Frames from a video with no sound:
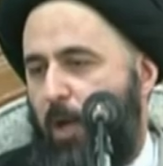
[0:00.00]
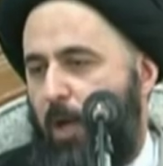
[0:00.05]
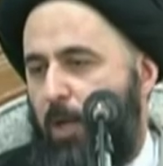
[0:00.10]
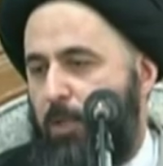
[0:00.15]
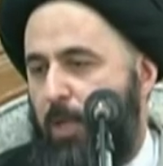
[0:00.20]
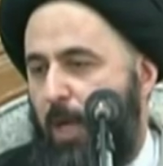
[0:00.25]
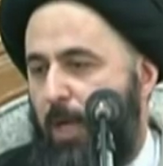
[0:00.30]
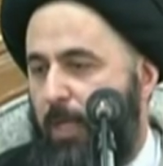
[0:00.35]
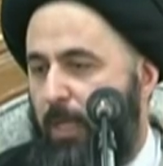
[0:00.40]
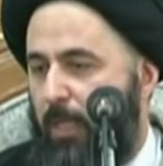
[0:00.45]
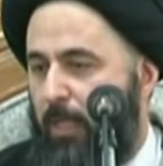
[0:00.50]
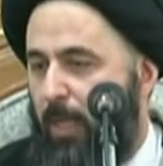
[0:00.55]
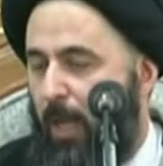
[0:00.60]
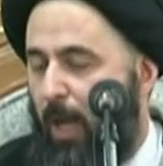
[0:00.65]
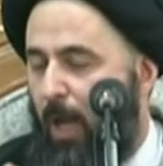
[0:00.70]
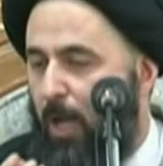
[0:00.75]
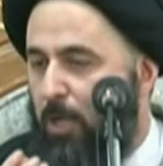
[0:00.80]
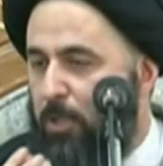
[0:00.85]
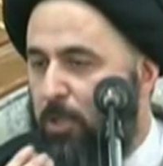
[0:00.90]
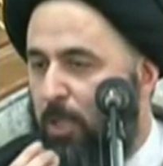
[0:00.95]
حاجة أنا قلت له
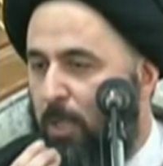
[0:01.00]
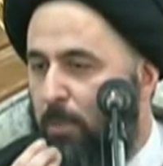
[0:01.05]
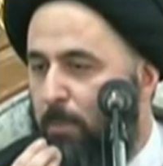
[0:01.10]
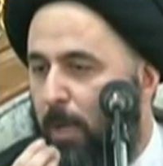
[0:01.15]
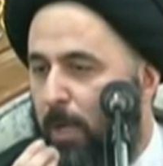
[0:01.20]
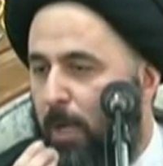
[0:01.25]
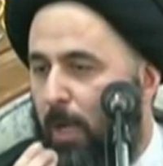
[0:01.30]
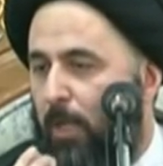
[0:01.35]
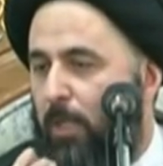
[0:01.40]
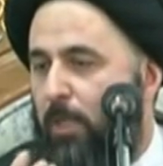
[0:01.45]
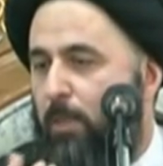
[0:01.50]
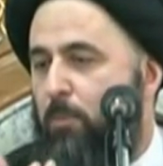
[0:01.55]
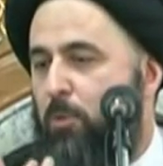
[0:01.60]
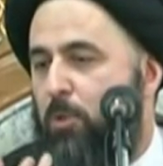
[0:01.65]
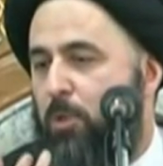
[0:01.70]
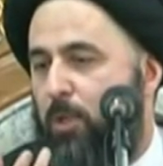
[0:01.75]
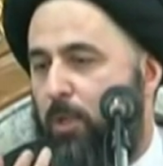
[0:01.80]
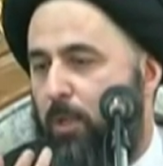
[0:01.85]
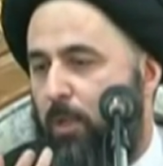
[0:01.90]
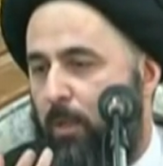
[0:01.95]
حاجتك ما راح
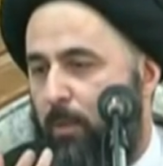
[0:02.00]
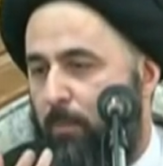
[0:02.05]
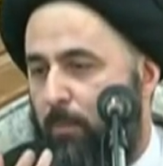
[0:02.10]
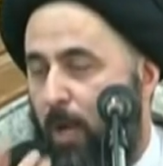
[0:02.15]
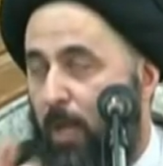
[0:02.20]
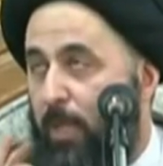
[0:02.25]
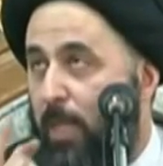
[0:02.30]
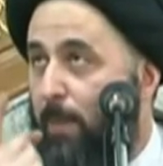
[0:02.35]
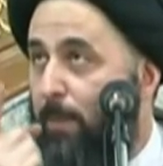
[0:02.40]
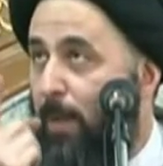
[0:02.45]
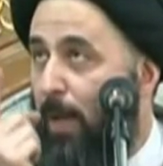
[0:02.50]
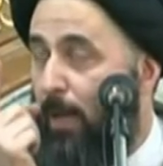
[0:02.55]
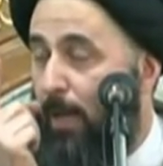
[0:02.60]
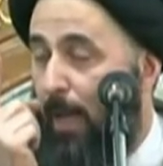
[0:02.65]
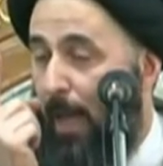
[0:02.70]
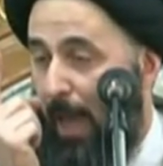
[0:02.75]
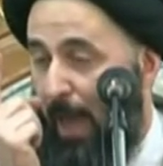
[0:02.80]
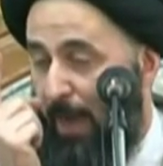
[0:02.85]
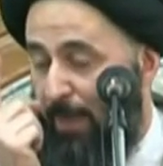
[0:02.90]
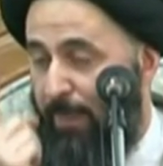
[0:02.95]
تمشي ما دام
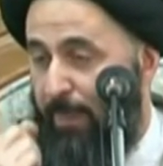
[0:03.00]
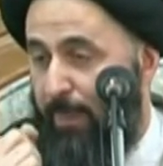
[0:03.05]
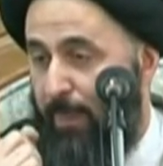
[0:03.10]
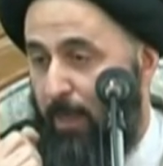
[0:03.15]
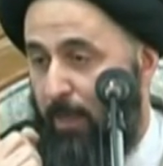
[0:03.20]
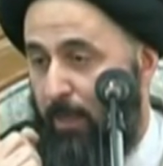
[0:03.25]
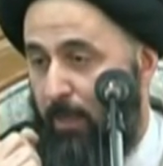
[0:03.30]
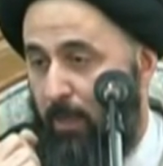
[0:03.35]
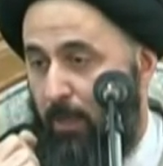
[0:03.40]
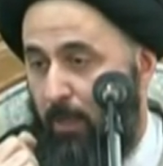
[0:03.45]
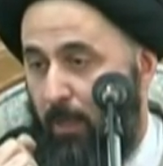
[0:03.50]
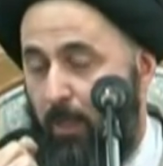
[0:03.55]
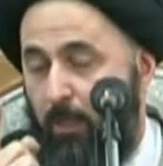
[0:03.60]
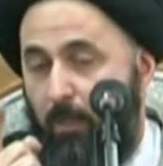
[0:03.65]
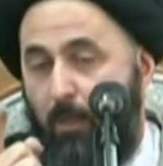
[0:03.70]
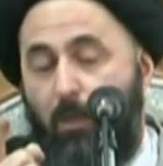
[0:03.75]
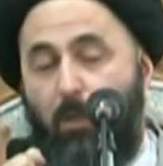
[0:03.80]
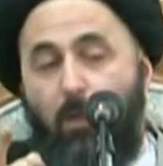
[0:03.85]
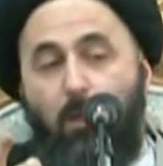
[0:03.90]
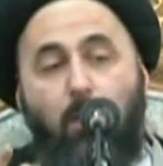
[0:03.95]
أذن
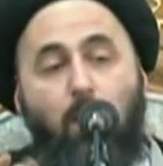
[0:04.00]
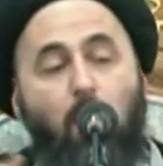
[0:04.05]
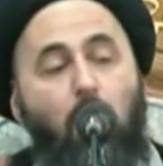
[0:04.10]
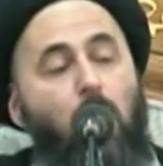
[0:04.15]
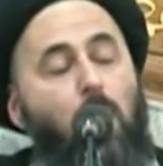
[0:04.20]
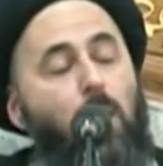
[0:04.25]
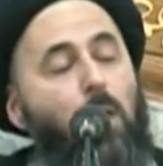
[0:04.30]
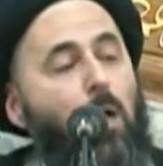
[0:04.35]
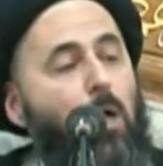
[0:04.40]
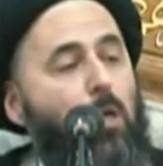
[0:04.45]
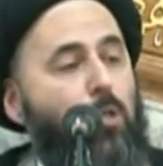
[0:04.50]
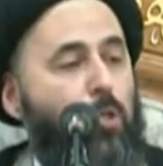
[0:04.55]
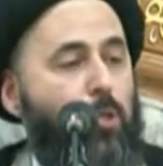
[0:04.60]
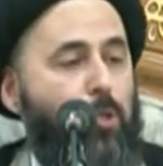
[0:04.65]
أنت قال هاي حاجة